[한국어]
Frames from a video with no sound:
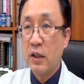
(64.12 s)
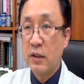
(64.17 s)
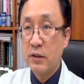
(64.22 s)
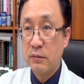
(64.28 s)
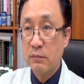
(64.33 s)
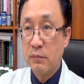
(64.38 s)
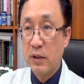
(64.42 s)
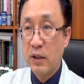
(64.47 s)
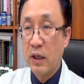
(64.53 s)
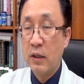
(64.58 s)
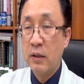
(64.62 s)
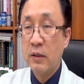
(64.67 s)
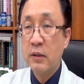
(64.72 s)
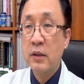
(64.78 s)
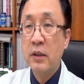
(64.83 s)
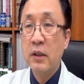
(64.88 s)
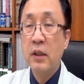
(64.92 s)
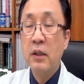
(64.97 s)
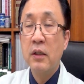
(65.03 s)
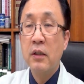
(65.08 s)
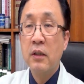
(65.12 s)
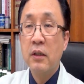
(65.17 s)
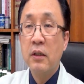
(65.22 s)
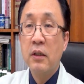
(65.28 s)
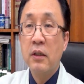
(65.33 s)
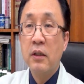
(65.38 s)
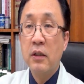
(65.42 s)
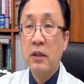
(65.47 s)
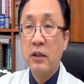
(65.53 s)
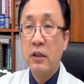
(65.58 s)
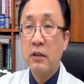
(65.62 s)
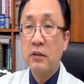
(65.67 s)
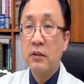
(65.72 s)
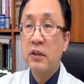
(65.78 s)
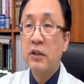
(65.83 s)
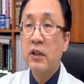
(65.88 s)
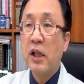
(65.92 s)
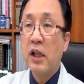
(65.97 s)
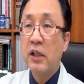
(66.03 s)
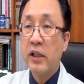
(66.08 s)
같습니다. 이제
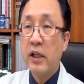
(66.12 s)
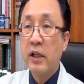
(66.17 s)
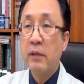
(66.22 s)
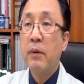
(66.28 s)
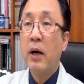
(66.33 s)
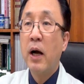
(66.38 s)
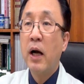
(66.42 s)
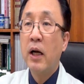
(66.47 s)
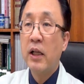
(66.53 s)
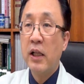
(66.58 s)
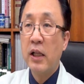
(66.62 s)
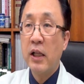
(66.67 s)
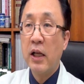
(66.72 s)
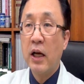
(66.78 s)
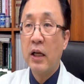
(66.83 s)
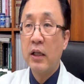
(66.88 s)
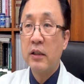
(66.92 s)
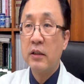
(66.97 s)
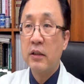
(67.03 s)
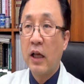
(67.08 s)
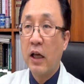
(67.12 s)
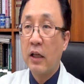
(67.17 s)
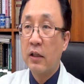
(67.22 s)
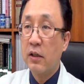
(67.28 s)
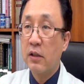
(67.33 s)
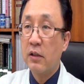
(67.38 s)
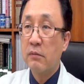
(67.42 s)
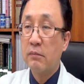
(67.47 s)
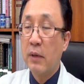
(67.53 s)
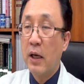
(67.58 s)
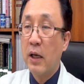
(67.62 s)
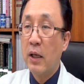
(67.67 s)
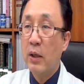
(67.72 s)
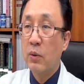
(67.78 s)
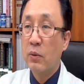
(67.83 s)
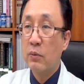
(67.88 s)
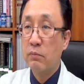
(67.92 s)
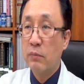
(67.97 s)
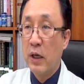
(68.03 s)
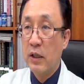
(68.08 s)
흔히 지방이라는 단어를
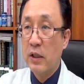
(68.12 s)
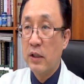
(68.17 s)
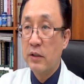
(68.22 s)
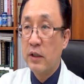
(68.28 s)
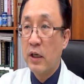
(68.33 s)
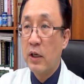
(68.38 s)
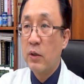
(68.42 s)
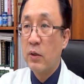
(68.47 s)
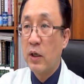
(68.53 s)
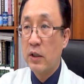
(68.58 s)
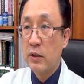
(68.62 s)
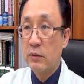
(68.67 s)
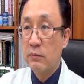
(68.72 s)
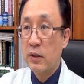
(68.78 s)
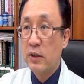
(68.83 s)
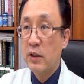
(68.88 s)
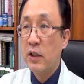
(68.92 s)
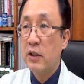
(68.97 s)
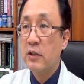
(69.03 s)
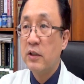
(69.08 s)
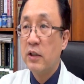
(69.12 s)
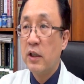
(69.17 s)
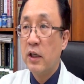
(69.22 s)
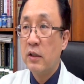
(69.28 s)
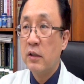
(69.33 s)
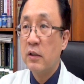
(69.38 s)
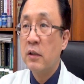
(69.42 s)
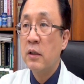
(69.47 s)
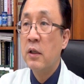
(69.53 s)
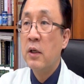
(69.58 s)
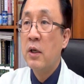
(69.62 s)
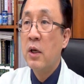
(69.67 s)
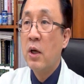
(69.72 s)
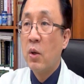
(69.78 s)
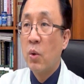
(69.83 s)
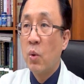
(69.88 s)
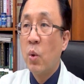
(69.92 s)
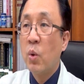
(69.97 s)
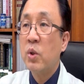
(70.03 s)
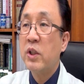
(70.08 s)
많이 사용하지만 실제는
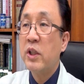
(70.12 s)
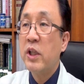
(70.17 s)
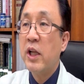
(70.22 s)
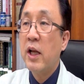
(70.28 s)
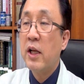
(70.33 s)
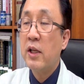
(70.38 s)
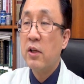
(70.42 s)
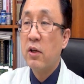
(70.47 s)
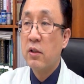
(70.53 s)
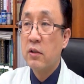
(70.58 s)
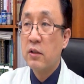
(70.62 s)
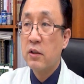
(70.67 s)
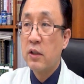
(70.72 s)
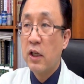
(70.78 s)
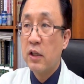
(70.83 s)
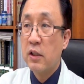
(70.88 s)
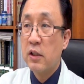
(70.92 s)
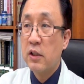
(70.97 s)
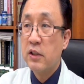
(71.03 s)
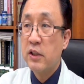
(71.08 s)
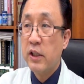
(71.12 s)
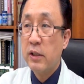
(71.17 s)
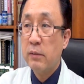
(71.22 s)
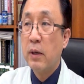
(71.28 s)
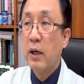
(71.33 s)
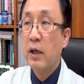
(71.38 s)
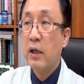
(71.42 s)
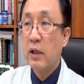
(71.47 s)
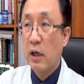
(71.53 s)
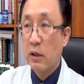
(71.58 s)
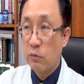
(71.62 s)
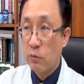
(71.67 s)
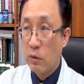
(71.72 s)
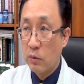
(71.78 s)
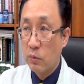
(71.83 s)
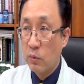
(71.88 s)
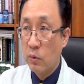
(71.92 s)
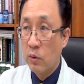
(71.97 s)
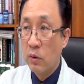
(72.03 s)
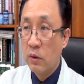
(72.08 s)
고체 형태를 지방이라고
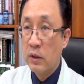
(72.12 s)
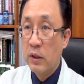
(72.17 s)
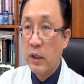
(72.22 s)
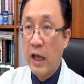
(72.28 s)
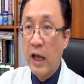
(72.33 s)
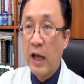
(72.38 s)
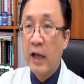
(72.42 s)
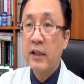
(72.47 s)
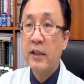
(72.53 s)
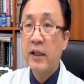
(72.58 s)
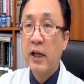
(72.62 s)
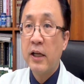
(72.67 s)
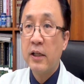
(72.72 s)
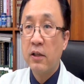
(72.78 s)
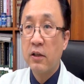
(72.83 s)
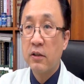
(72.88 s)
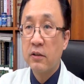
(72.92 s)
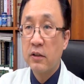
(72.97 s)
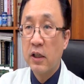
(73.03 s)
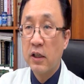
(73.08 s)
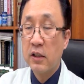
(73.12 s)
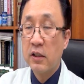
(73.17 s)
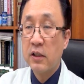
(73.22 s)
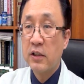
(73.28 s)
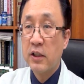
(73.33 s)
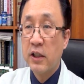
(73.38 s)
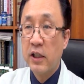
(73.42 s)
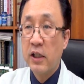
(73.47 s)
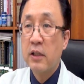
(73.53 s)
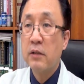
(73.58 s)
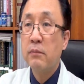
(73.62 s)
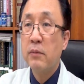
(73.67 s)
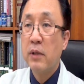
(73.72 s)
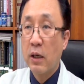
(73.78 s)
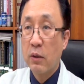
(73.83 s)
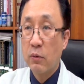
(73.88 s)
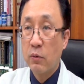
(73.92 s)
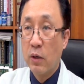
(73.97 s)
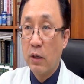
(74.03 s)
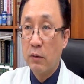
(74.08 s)
하고 액체 형태를
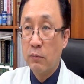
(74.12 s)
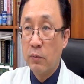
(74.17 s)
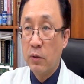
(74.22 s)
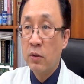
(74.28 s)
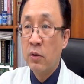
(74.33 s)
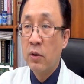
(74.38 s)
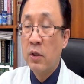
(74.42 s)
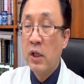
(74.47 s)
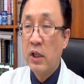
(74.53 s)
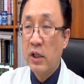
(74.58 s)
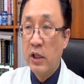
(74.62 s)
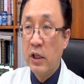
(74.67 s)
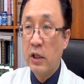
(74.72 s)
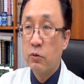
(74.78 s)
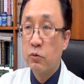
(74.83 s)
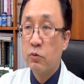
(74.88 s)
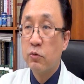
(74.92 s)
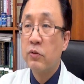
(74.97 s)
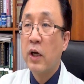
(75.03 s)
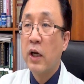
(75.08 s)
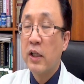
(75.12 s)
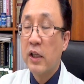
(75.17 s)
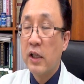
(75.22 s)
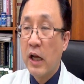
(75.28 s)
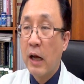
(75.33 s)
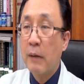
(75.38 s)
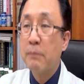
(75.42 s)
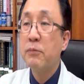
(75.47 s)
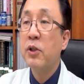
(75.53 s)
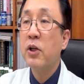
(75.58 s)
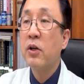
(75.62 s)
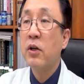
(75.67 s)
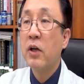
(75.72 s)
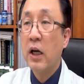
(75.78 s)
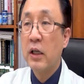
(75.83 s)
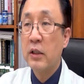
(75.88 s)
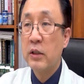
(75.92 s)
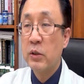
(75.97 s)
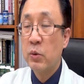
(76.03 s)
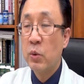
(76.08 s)
기름이라고 하며 이 두 가지를
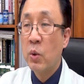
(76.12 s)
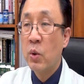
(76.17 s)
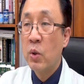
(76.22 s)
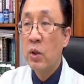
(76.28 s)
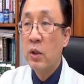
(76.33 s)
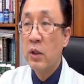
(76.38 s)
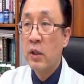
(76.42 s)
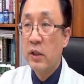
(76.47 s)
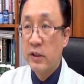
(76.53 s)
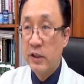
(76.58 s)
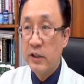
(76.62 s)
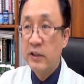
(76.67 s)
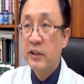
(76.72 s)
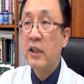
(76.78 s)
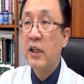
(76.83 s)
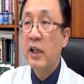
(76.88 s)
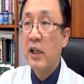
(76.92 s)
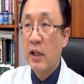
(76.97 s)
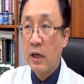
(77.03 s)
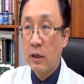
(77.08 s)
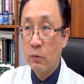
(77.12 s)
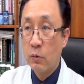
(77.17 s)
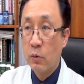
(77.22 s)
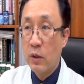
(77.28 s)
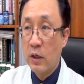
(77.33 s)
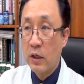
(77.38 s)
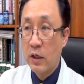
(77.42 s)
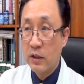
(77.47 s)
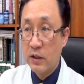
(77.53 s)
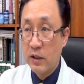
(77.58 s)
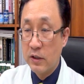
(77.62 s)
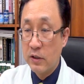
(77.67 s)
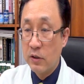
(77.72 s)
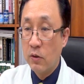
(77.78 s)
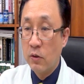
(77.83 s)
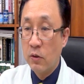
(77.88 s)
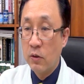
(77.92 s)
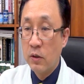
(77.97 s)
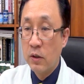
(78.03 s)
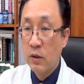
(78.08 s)
합쳐가지고 지질이라고 하게
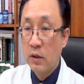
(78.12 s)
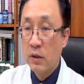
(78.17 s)
되죠.